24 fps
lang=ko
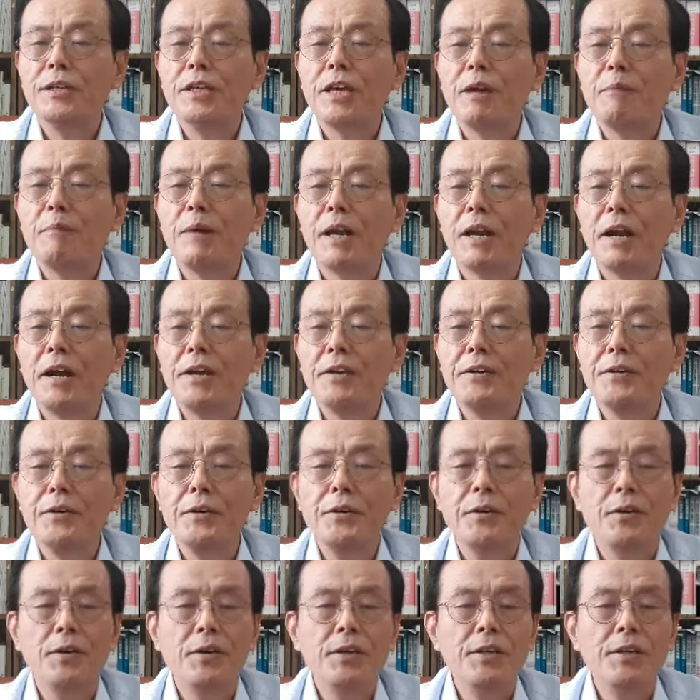
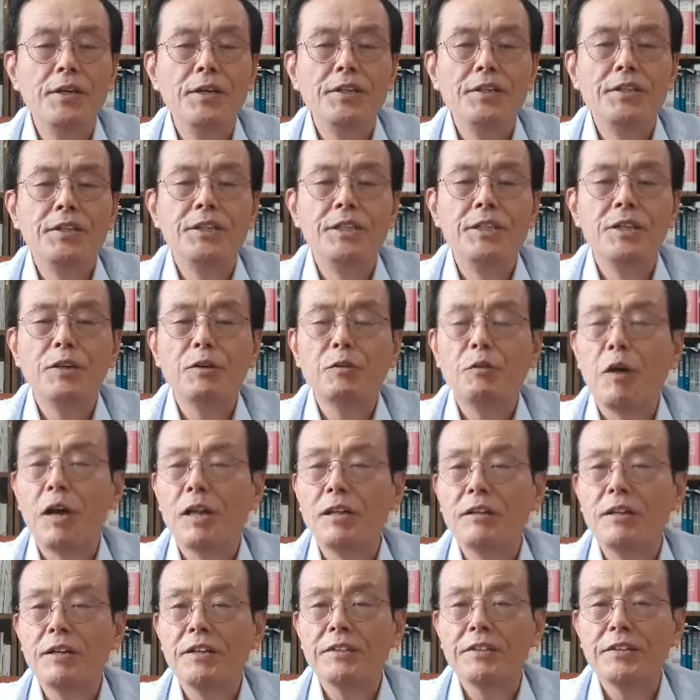개발하여 지역
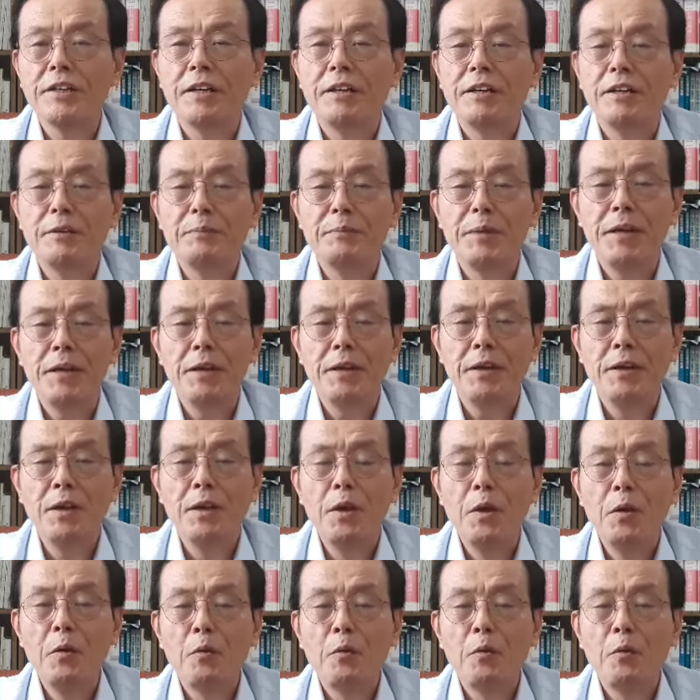관광 산업의